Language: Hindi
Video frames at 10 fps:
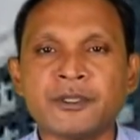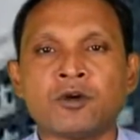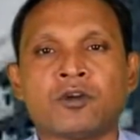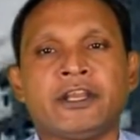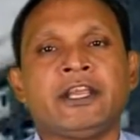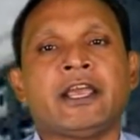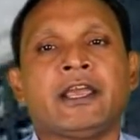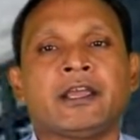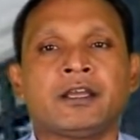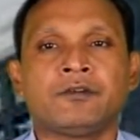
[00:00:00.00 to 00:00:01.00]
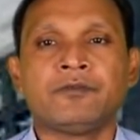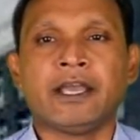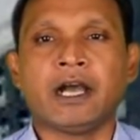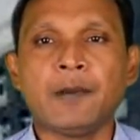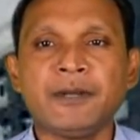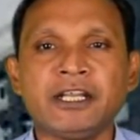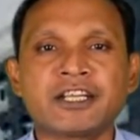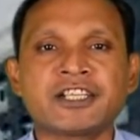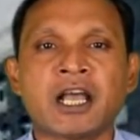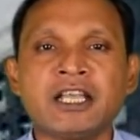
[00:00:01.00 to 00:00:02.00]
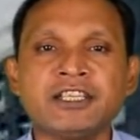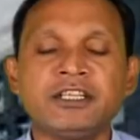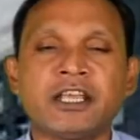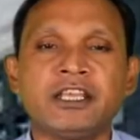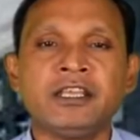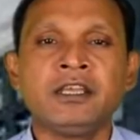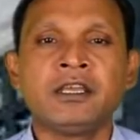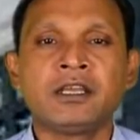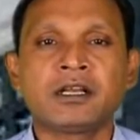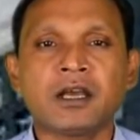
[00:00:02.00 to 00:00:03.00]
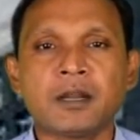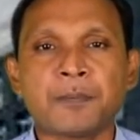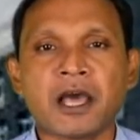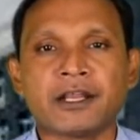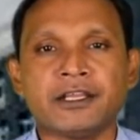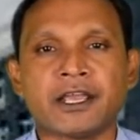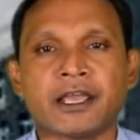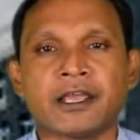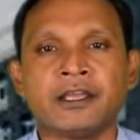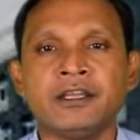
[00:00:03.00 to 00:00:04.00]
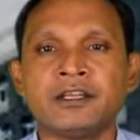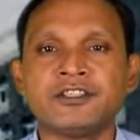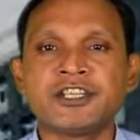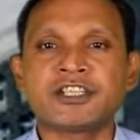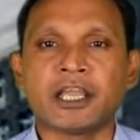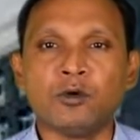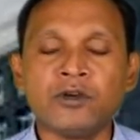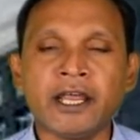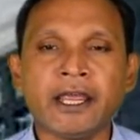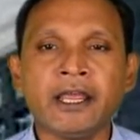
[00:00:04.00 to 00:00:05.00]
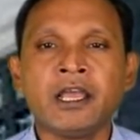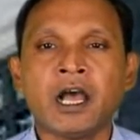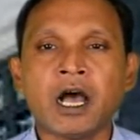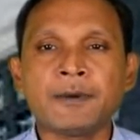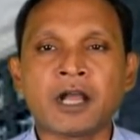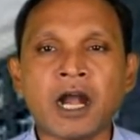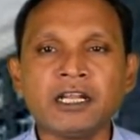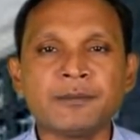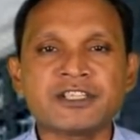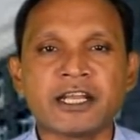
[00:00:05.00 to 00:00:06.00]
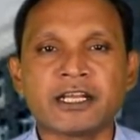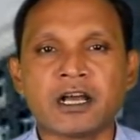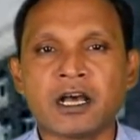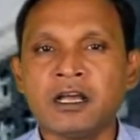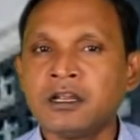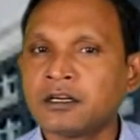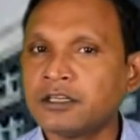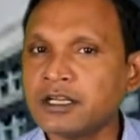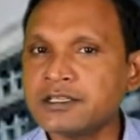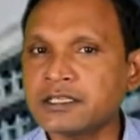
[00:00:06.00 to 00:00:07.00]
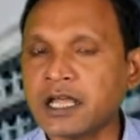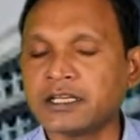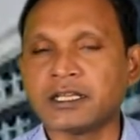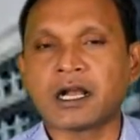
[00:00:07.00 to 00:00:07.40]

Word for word: कमी हो रही है वे अपने लक्ष्य हासिल नहीं कर पा रही है जिससे उन्हें अब घाटे में जाने का डर सताने